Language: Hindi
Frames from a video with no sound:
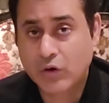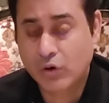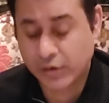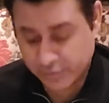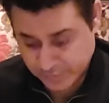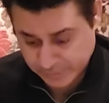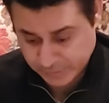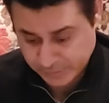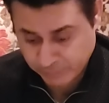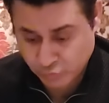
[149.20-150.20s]
और
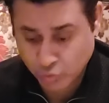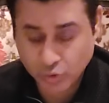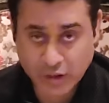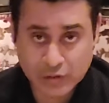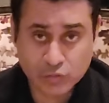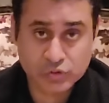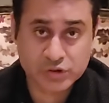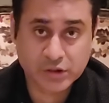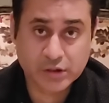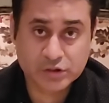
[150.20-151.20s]
दो हलकों
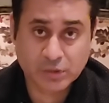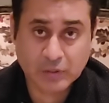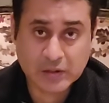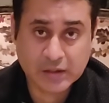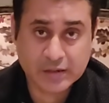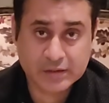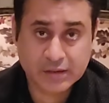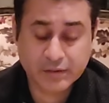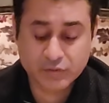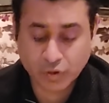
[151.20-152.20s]
से जमा कराए
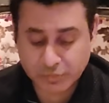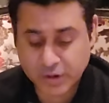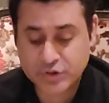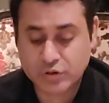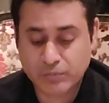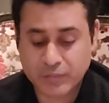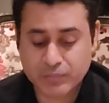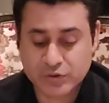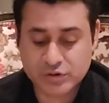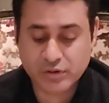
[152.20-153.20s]
थे नॉमिनेशन
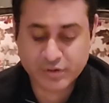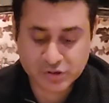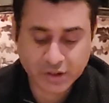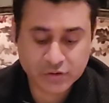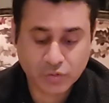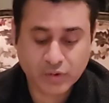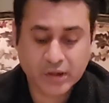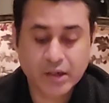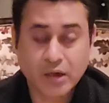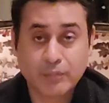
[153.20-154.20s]
पेपर्स रिजेक्ट हो गए
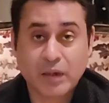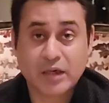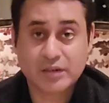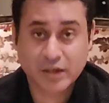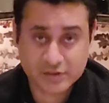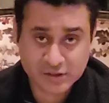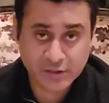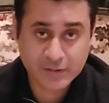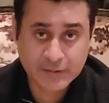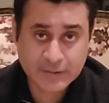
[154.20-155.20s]
हैं हमाद
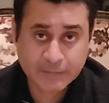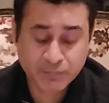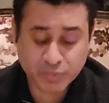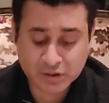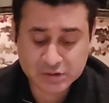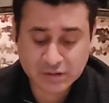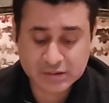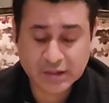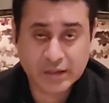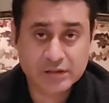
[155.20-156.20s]
अज़र पाकिस्तान
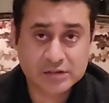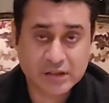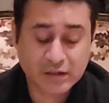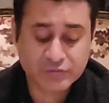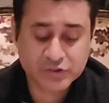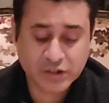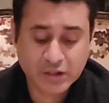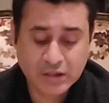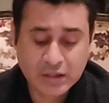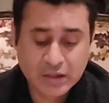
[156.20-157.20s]
तहरीक इंसाफ से
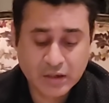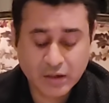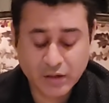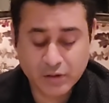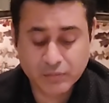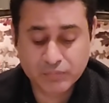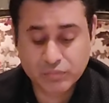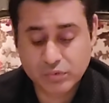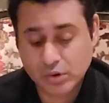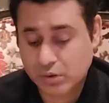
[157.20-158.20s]

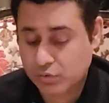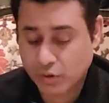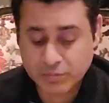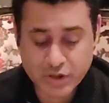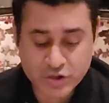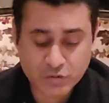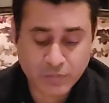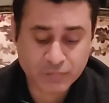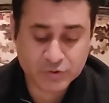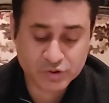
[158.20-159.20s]
नॉमिनेशन
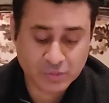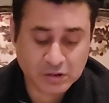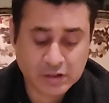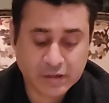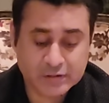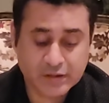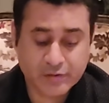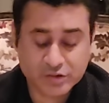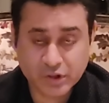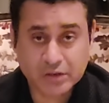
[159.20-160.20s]
पेपर्स जमा कराए थे
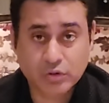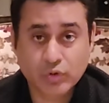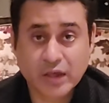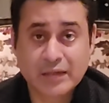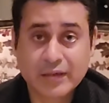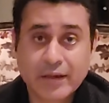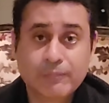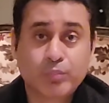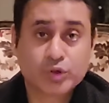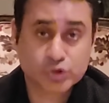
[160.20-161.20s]
रिजेक्ट हो गए
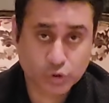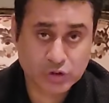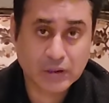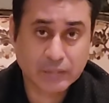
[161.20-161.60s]
नईम पंजोता